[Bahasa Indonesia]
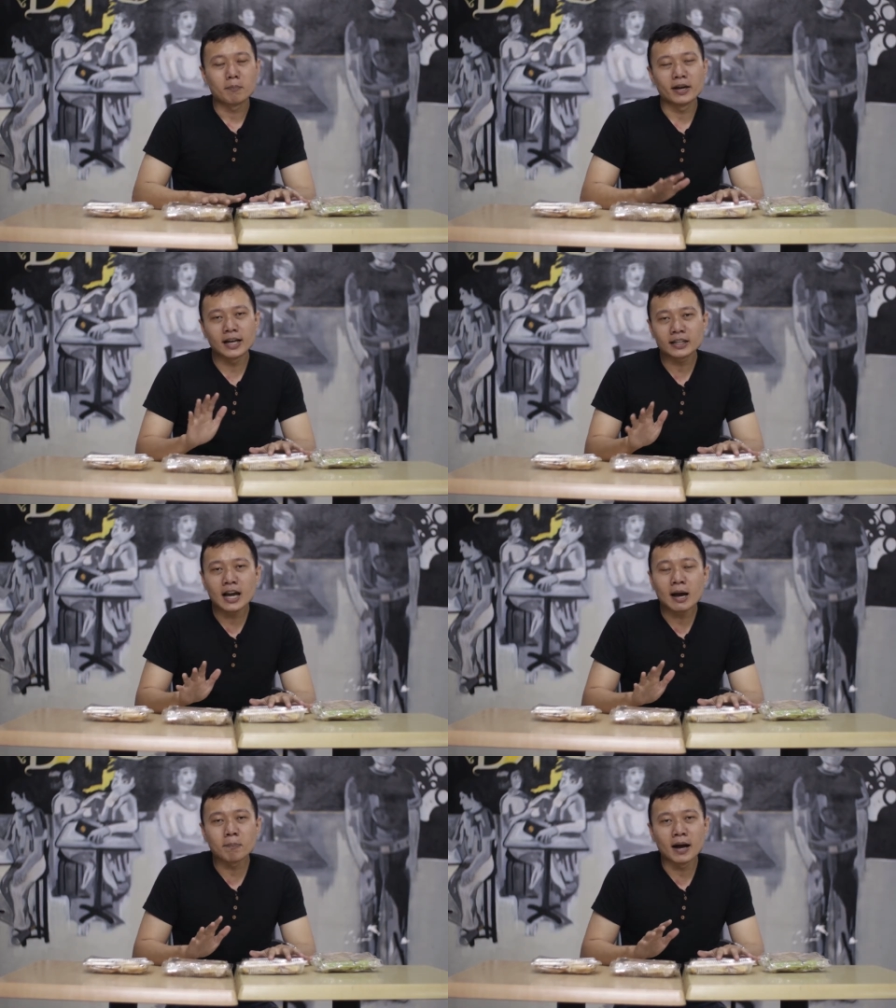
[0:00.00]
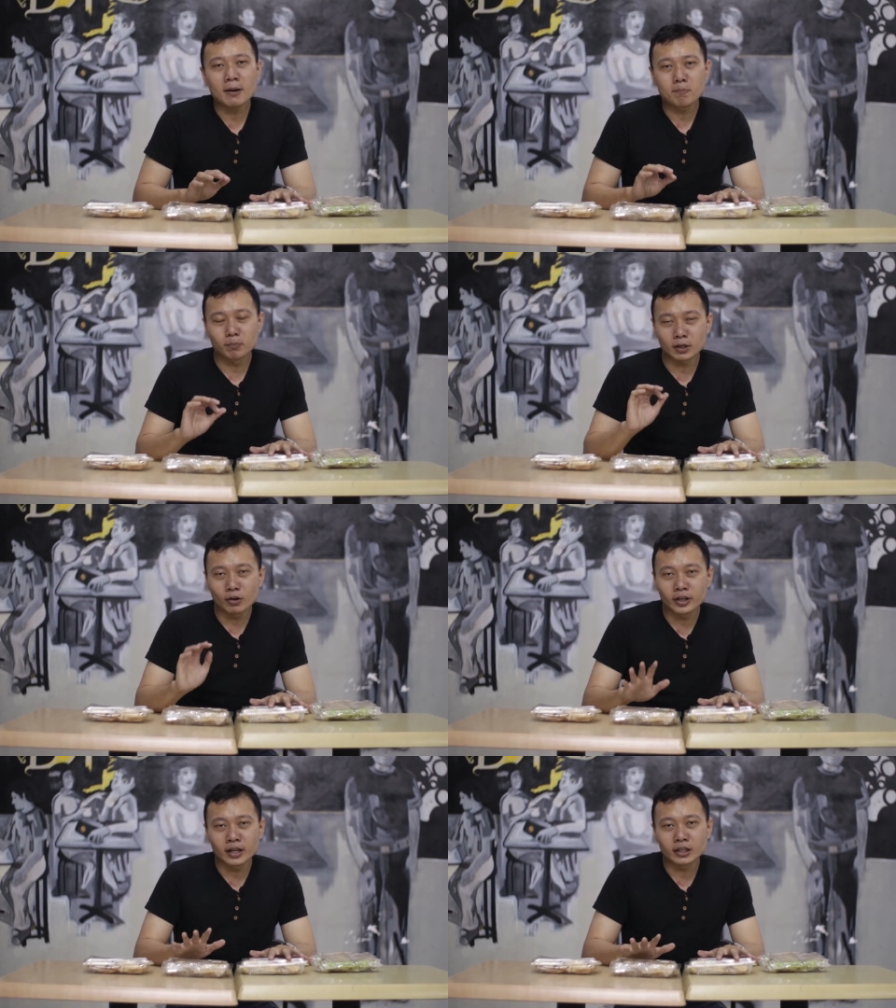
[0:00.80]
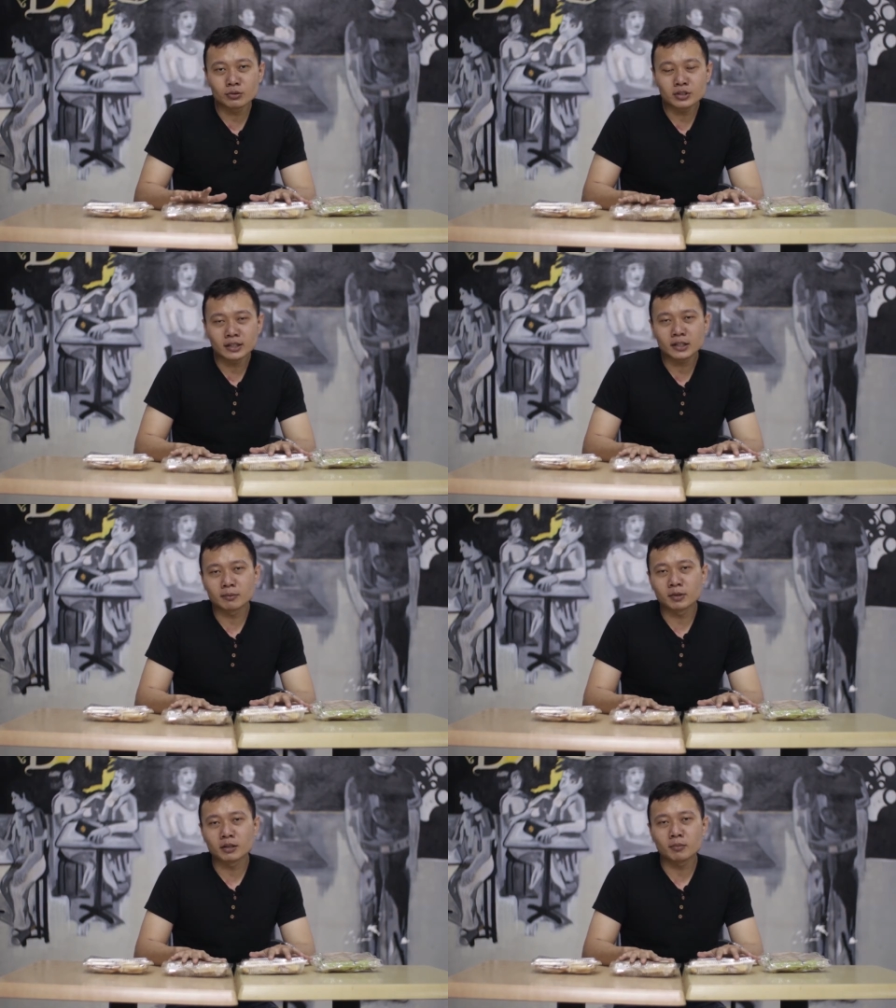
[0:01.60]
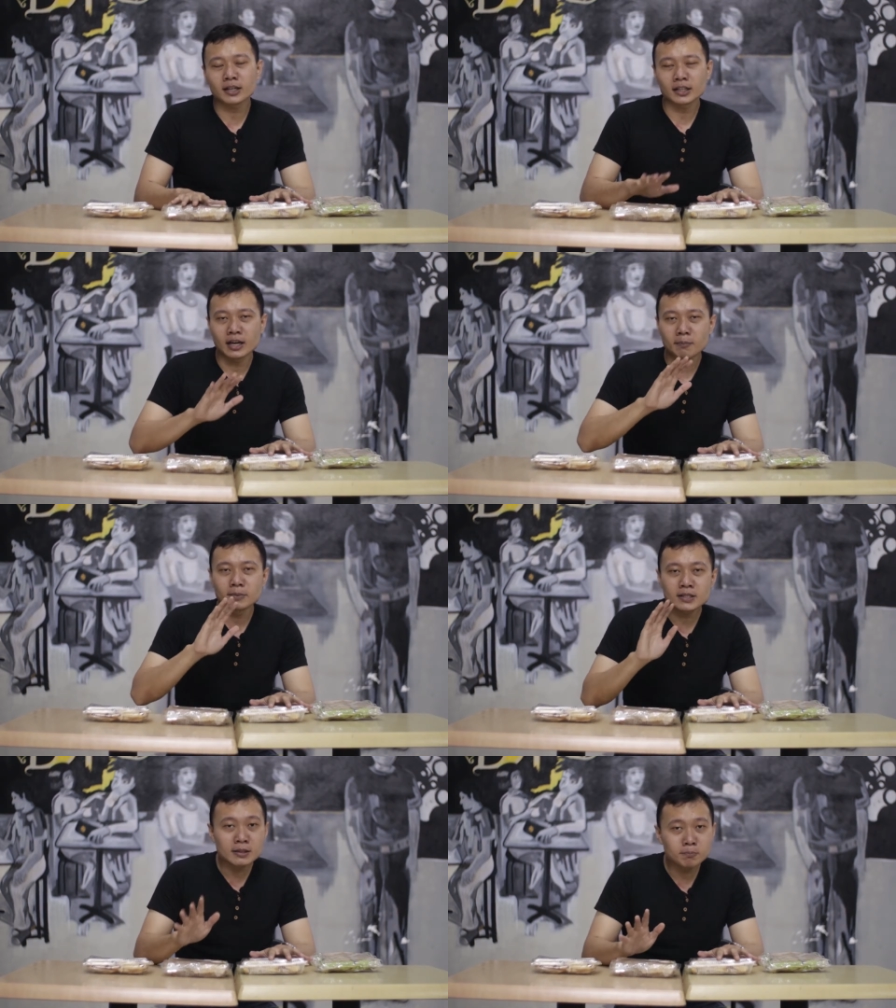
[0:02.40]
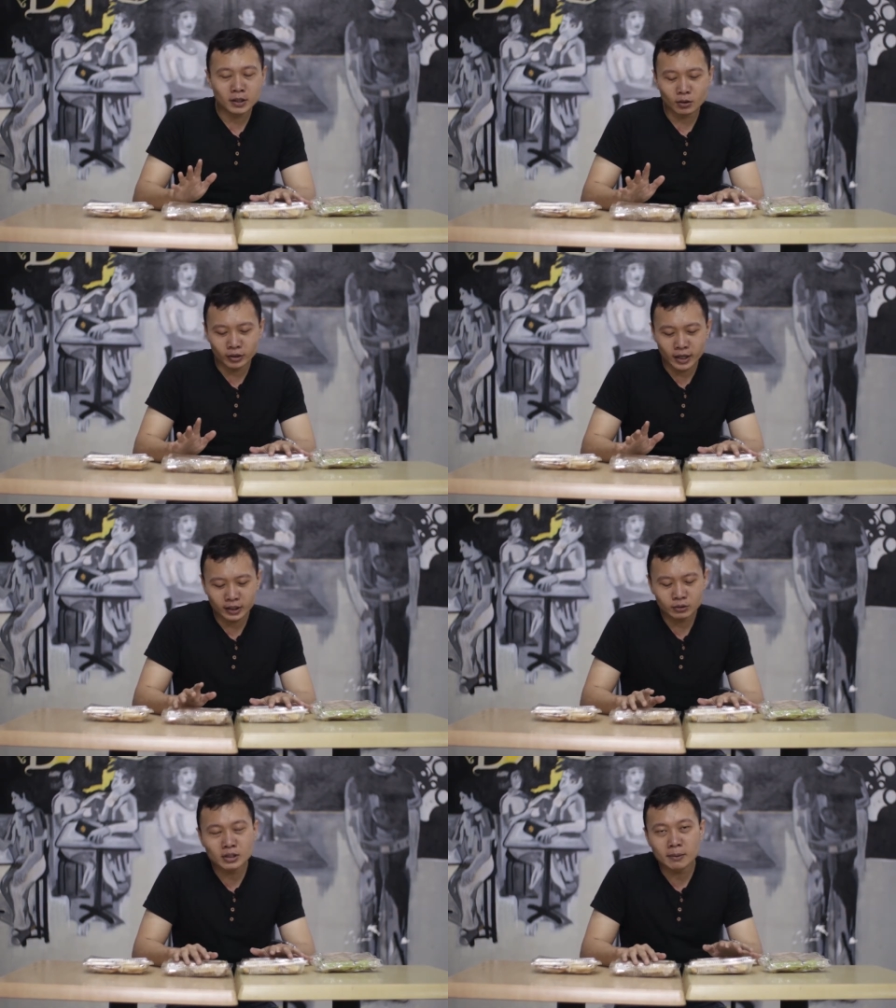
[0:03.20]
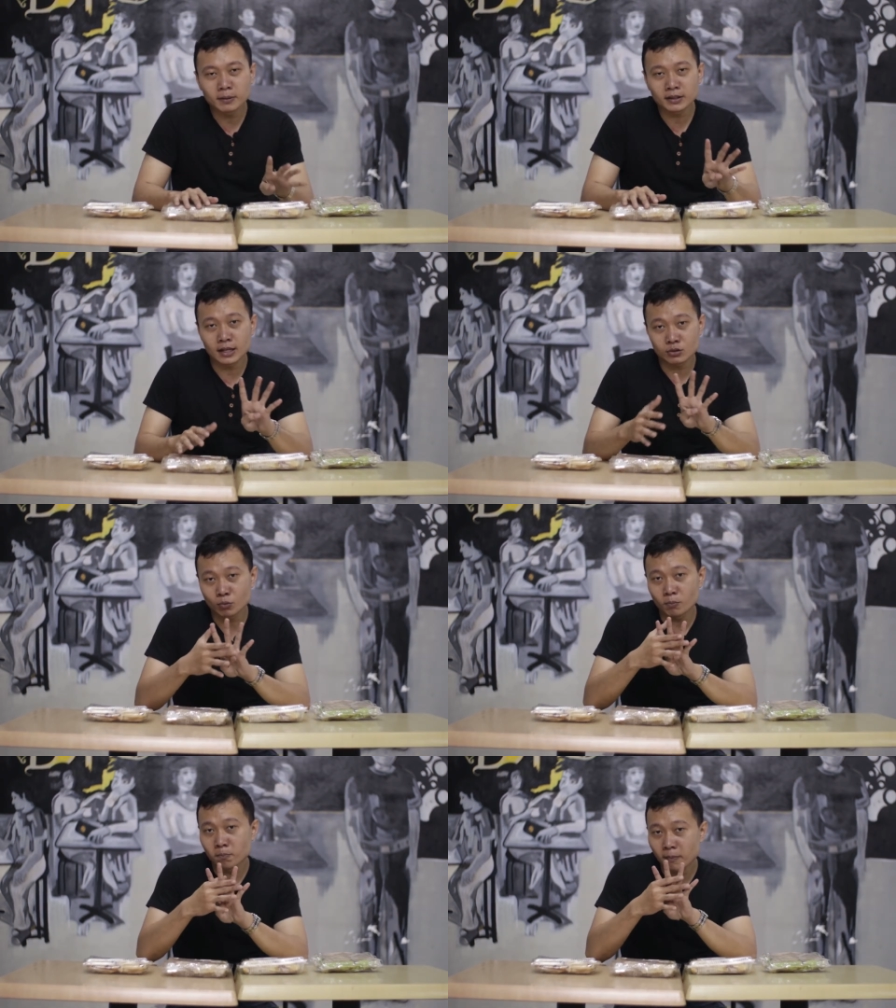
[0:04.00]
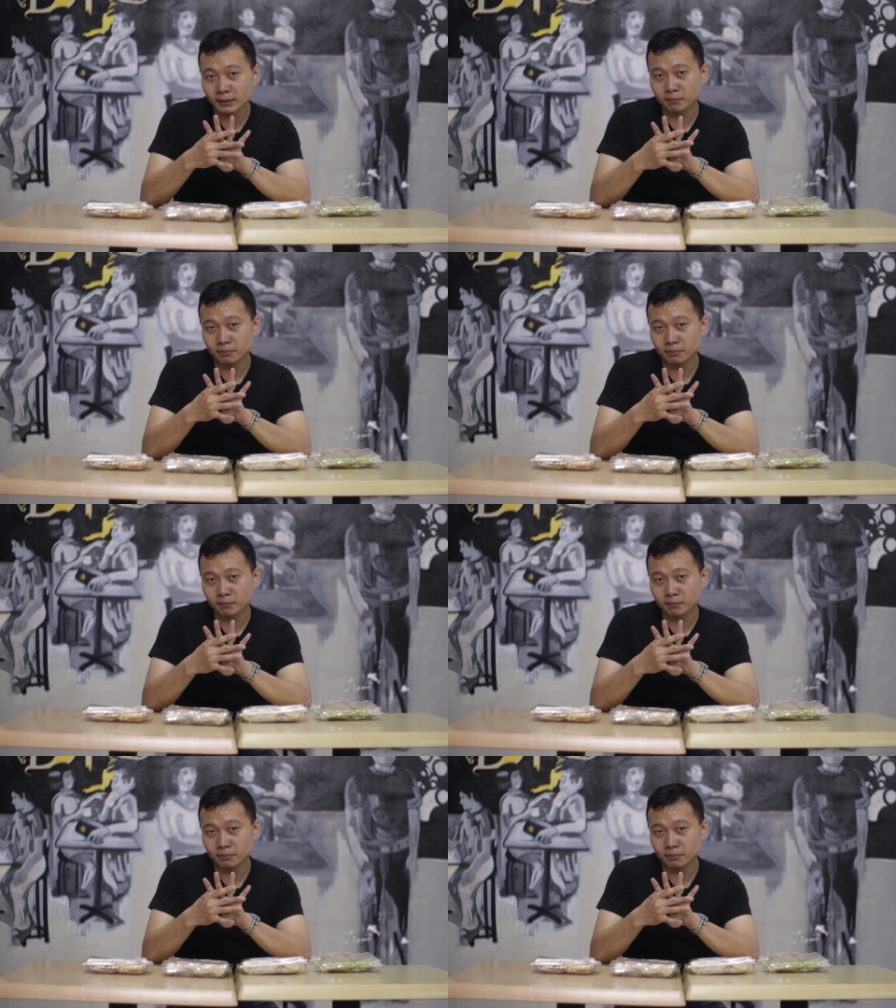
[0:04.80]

Bedanya apa? Per loyang itu jadi teman-teman ketika pesen per loyang itu dapat langsung 4